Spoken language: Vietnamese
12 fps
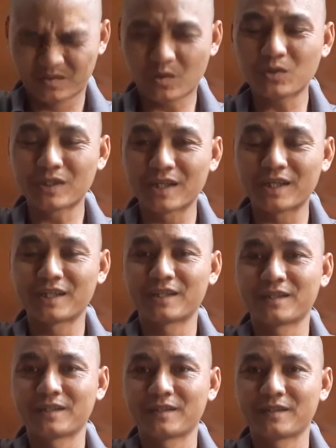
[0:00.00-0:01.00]
có tiền
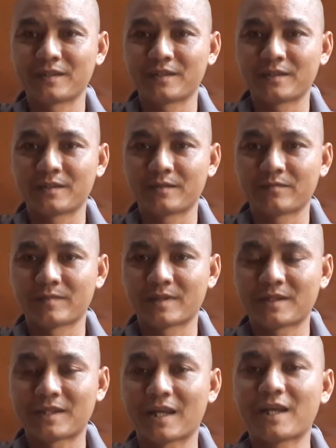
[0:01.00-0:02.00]

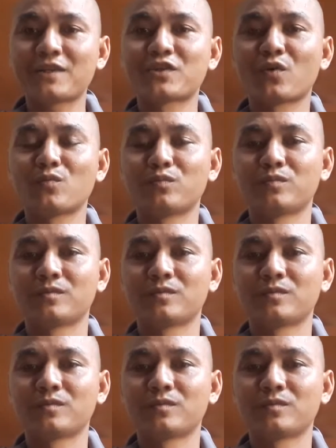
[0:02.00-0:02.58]
trẻ trung